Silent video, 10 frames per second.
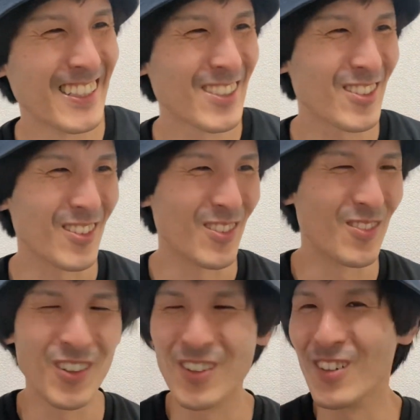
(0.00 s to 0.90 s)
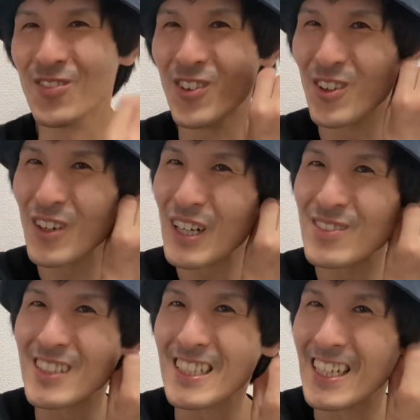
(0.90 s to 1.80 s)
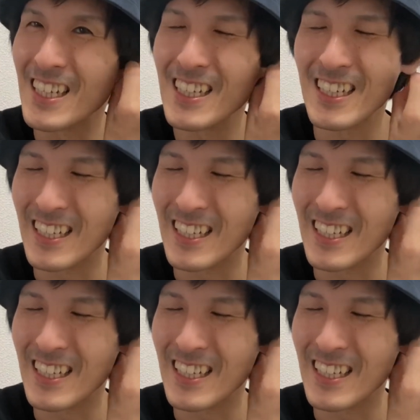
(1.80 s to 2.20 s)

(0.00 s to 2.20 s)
ちょっともう、もろかぶりでね、